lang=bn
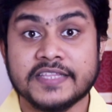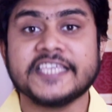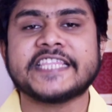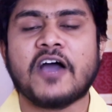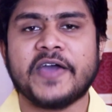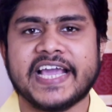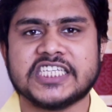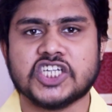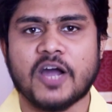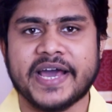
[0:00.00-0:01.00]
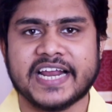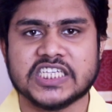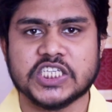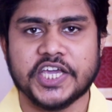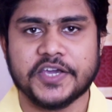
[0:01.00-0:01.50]
তিতা হয়ে গেছি সবার
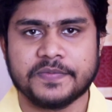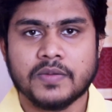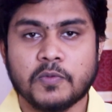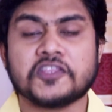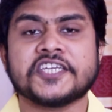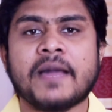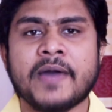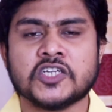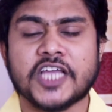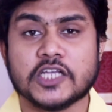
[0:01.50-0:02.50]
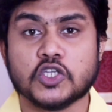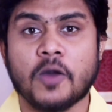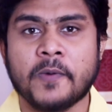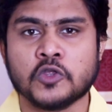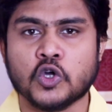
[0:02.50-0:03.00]
কাছে প্রতিটা মানুষের কিছু
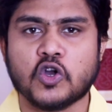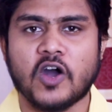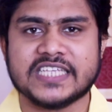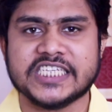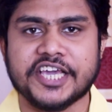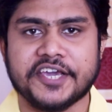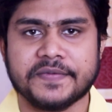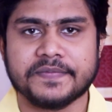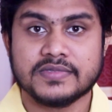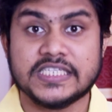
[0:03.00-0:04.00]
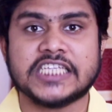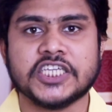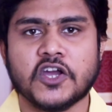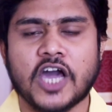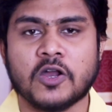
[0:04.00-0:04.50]
গোপন দুঃখ আছে যা
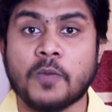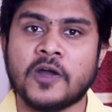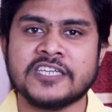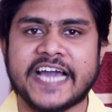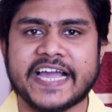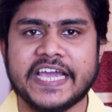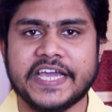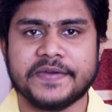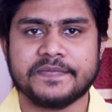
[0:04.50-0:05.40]
চিরকাল গোপনই থাকে